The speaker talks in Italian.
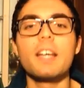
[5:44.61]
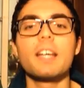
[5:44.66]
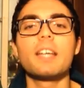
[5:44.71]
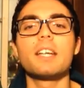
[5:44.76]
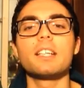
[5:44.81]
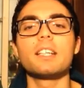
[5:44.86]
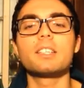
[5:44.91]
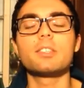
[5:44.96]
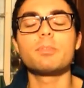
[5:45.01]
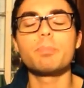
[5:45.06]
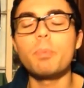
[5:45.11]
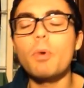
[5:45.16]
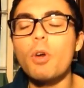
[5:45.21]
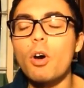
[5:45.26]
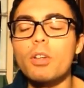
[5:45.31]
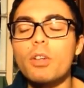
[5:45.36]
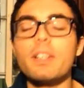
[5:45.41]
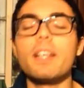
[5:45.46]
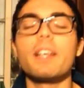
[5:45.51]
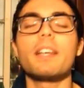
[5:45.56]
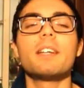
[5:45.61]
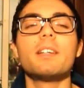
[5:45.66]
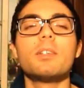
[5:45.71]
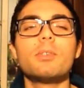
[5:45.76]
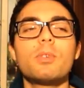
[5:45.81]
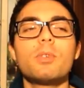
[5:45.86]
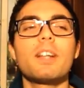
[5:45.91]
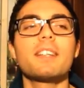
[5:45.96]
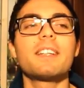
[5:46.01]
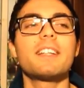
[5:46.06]
che esplode in
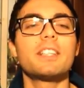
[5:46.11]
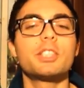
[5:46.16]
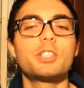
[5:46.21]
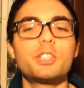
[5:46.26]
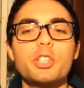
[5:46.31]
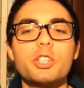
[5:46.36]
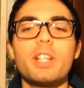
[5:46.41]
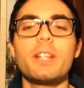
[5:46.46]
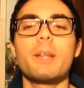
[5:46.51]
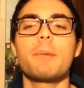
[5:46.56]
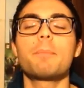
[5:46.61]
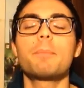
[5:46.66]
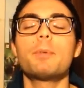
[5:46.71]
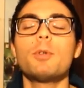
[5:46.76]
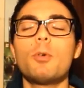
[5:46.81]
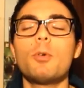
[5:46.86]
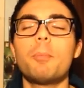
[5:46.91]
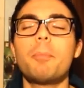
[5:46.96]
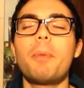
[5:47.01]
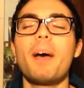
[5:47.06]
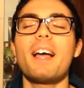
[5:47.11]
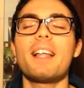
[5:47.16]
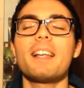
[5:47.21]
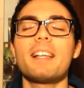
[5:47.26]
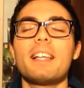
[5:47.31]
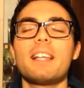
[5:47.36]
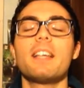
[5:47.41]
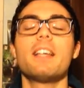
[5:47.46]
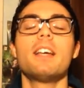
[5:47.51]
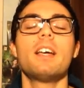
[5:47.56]
una delle scene più
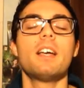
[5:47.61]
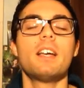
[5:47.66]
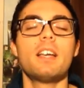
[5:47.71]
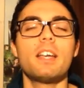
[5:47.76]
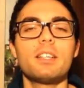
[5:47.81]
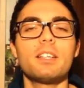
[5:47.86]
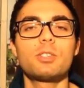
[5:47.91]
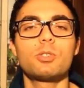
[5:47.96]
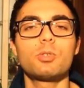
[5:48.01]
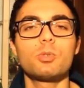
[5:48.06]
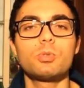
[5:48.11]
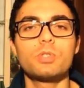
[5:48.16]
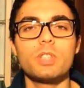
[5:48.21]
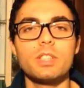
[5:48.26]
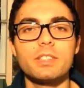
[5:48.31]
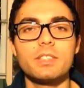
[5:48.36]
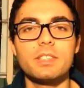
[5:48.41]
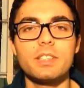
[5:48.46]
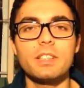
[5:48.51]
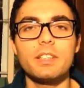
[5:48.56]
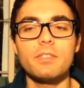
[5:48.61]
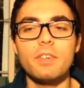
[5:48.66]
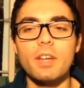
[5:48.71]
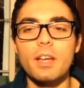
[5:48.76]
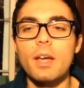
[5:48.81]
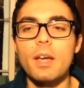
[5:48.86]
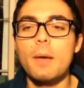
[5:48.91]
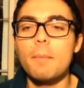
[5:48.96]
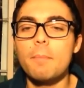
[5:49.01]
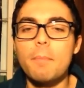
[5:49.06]
belle e
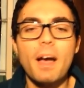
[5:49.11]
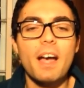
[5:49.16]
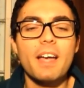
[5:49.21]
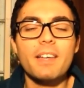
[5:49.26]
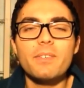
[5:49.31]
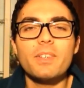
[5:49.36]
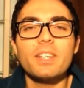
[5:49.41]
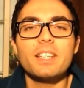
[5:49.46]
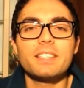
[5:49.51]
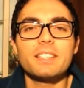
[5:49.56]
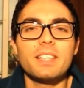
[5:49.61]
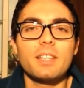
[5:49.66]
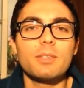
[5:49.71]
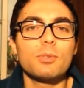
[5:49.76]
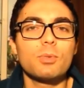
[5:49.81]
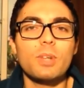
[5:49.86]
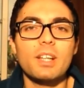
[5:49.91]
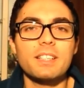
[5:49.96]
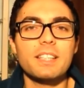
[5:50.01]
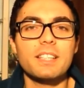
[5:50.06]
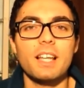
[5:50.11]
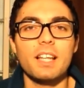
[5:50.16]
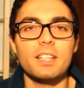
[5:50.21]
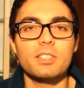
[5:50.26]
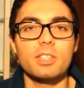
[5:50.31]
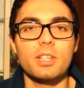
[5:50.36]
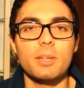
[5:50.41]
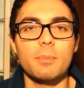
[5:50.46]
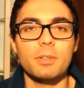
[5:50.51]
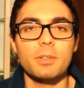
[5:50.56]
suggestive mai viste in una sala
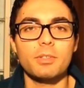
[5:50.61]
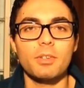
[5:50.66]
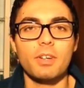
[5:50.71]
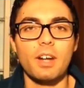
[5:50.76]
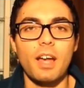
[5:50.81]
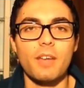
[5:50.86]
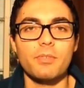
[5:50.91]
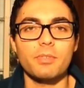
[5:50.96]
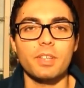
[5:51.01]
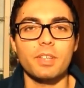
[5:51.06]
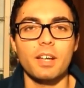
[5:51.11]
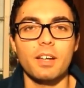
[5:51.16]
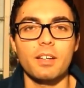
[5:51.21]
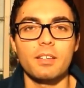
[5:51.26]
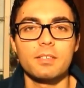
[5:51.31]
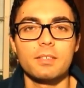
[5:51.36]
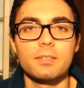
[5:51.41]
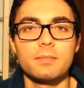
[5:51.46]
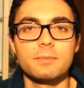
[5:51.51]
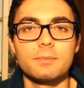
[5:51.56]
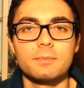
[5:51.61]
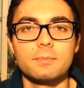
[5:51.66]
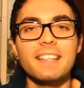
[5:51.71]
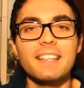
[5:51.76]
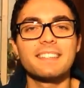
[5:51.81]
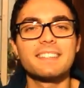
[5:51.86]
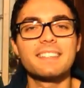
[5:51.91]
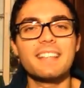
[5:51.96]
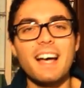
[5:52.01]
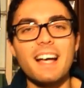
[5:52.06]
cinematografica. La
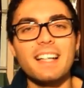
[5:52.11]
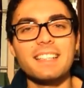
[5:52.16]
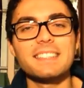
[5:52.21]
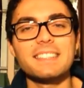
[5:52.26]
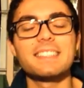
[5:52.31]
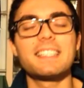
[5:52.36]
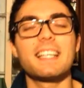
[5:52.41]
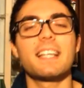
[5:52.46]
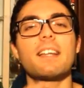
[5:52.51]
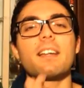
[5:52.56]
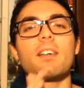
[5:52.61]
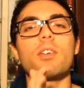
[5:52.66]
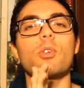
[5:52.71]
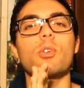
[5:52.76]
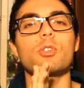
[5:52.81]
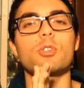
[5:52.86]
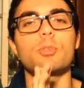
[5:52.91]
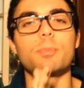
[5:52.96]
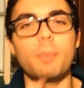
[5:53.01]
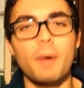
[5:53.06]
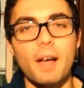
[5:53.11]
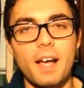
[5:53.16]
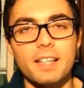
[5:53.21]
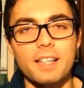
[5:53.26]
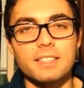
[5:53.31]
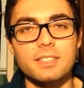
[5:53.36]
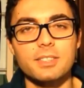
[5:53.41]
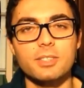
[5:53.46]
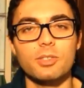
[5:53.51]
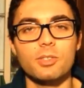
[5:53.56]
danza nello
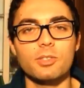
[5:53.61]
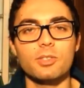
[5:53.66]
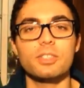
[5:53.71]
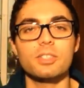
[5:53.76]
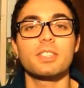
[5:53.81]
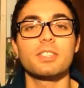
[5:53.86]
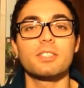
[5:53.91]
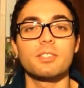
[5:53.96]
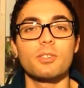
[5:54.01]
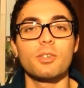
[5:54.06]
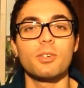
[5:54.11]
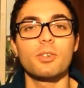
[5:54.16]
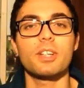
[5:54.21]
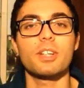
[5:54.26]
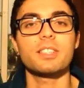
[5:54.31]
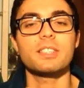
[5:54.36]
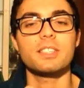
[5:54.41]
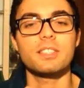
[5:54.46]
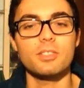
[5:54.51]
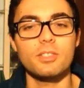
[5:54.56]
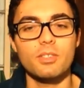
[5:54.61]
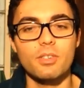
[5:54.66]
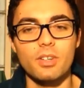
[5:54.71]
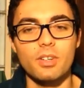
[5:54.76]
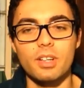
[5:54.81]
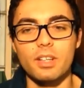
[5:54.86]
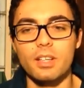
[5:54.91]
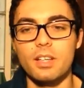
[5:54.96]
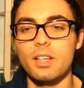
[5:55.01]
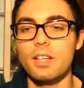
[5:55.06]
spazio, signori e
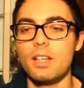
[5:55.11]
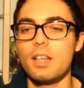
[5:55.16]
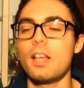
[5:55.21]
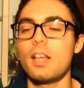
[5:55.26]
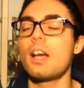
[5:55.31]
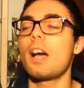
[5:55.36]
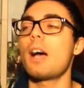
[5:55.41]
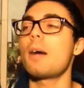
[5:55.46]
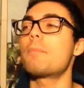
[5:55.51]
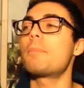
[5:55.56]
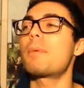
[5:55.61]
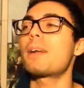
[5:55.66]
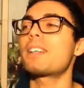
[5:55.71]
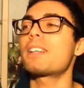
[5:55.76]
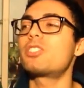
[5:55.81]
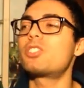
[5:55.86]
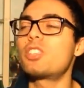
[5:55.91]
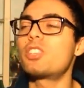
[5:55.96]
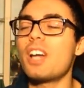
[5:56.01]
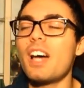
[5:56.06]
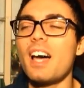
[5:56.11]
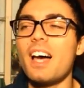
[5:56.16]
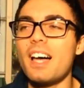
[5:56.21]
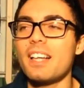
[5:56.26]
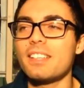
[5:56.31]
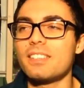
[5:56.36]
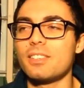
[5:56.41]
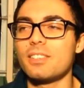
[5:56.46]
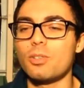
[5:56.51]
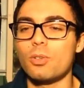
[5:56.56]
signore.
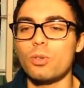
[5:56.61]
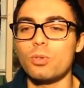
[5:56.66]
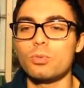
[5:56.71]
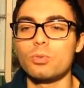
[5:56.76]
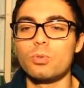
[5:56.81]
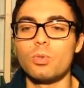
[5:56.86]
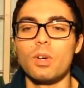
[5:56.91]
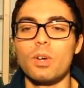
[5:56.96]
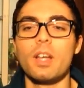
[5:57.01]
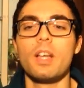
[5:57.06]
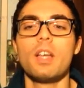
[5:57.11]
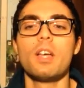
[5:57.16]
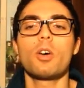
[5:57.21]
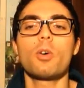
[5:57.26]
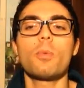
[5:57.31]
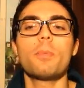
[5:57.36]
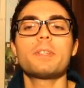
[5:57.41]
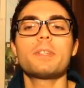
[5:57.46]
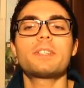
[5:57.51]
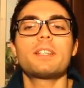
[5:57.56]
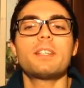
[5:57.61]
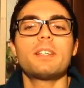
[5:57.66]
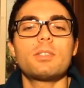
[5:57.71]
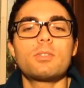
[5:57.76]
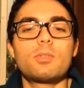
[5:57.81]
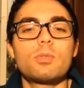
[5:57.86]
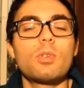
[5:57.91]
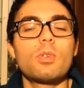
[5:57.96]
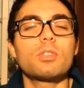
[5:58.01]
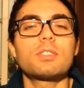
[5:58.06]
Abbracciati loro due, come se
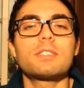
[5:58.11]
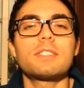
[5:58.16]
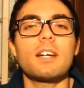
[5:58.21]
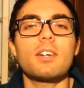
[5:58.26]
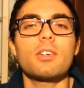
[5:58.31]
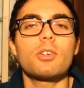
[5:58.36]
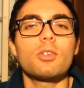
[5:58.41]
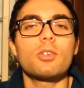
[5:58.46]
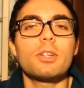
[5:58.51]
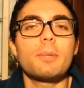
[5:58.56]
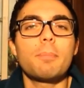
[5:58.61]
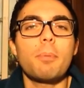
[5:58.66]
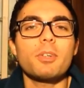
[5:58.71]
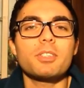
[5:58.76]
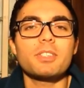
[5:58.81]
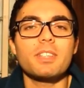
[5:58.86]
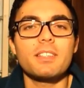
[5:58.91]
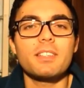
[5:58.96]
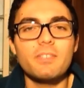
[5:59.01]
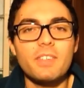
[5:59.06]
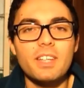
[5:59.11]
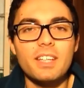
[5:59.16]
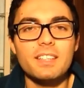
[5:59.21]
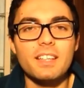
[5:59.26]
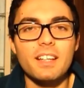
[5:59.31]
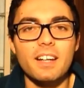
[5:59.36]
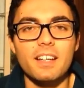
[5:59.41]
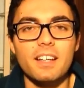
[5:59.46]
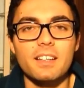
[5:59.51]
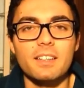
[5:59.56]
nessun ostacolo li possa
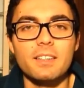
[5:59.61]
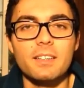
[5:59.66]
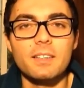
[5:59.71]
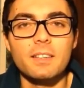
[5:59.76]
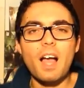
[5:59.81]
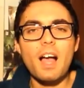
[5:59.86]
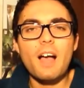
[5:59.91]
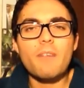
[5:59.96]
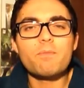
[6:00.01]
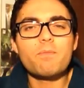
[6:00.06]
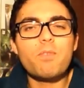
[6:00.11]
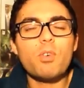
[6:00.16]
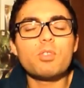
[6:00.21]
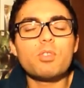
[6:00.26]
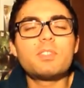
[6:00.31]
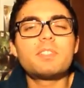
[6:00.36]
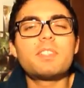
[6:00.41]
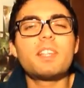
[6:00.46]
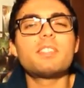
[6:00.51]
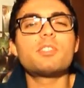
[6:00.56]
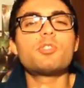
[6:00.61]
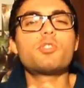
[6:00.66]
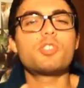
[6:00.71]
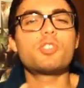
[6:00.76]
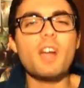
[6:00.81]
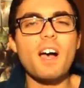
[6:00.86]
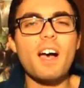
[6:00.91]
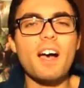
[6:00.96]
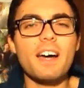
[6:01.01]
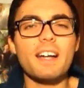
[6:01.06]
dividere a
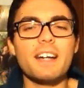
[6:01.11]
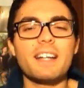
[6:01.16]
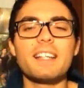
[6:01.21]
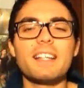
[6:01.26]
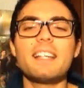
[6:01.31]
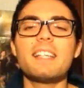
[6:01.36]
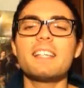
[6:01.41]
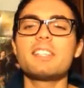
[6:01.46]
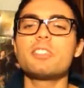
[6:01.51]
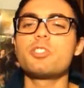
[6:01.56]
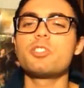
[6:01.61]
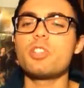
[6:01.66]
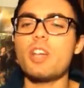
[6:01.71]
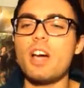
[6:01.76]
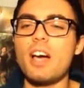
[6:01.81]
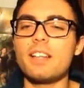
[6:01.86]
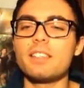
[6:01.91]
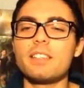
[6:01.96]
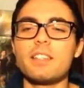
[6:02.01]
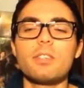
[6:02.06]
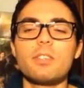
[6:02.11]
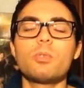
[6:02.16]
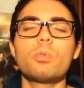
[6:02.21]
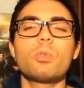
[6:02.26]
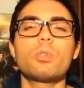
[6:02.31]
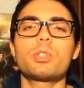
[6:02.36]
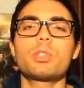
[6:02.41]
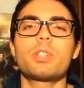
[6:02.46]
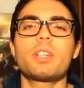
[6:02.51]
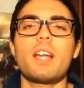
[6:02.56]
volteggiare leggiadri in
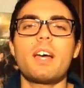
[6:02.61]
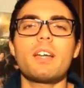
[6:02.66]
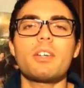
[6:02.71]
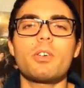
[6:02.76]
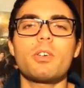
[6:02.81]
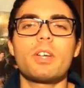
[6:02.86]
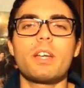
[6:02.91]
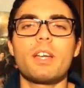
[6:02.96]
uno scenario